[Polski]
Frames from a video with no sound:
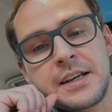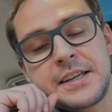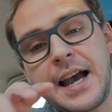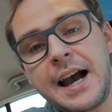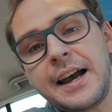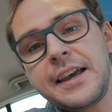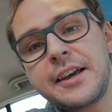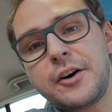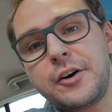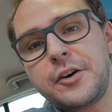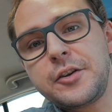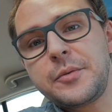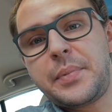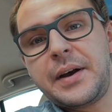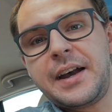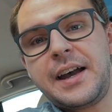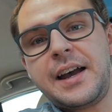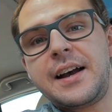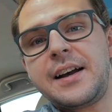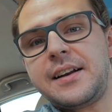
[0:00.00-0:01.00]
Ja i
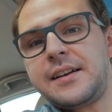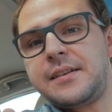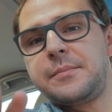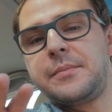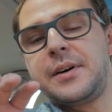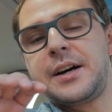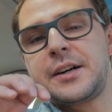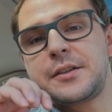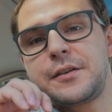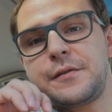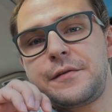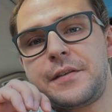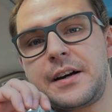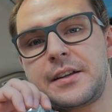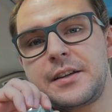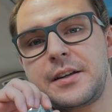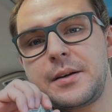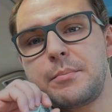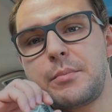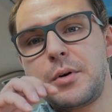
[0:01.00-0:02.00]
on.pl, bardzo
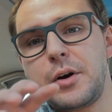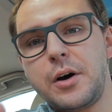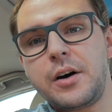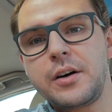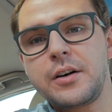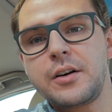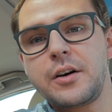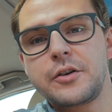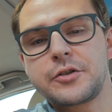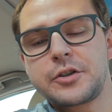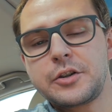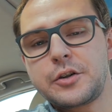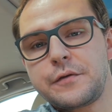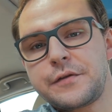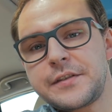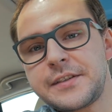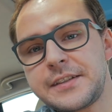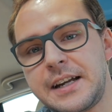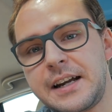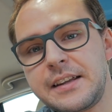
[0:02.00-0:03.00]
fajny blog o życiu
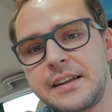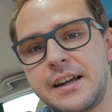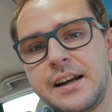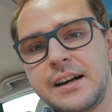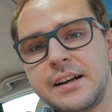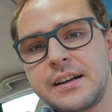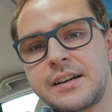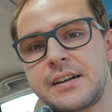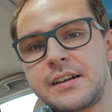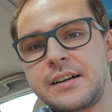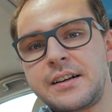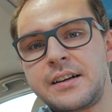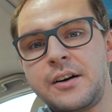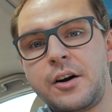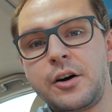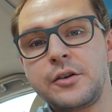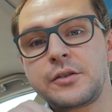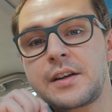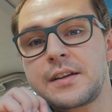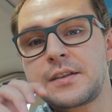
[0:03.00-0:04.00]
w Stanach e,
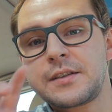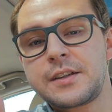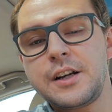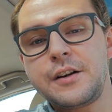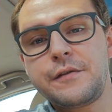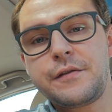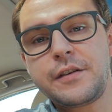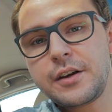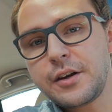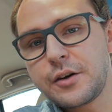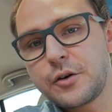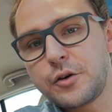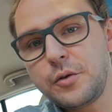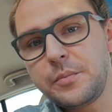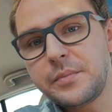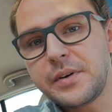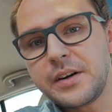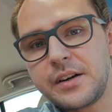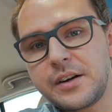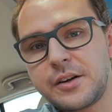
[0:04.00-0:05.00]
od Sylwii i
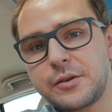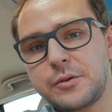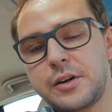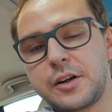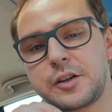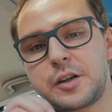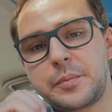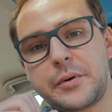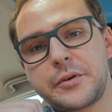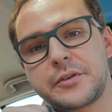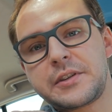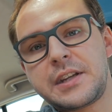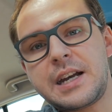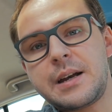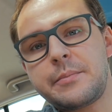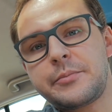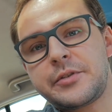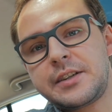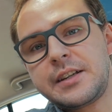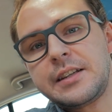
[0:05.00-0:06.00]
Kuby, których to
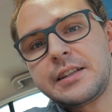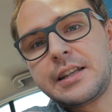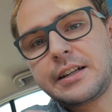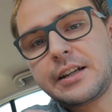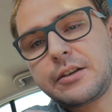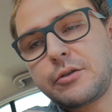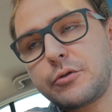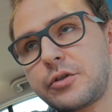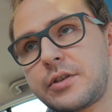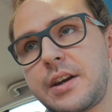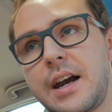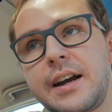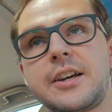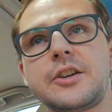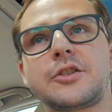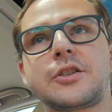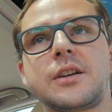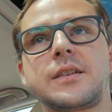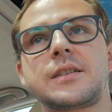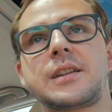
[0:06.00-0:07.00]
poznałem przez internet już
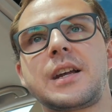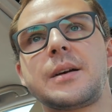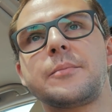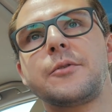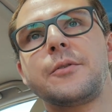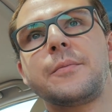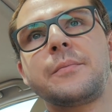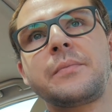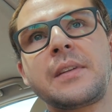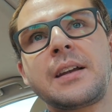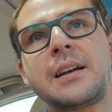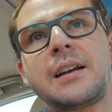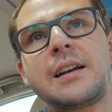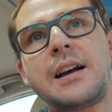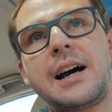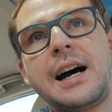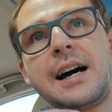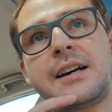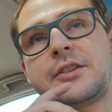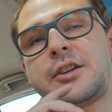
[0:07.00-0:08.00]
jakiś czas temu,
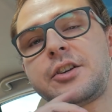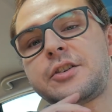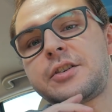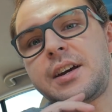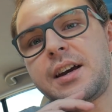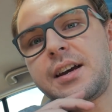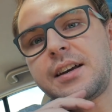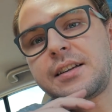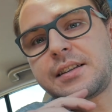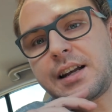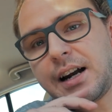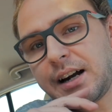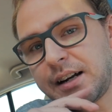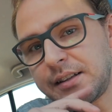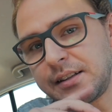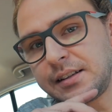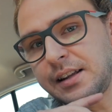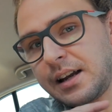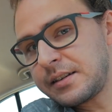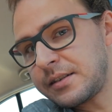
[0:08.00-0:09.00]
a dzisiaj
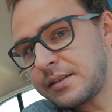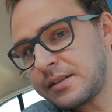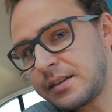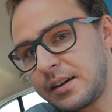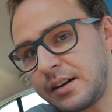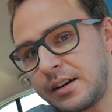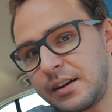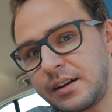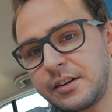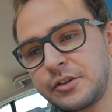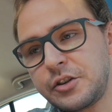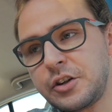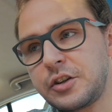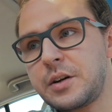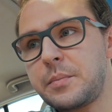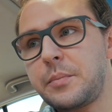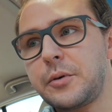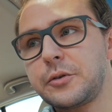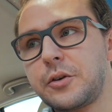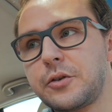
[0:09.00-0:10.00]
tak nas e,
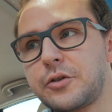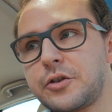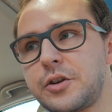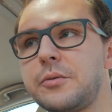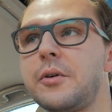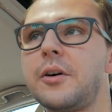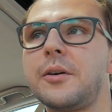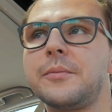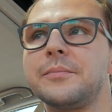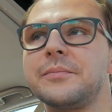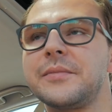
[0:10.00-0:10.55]
życie potoczyło,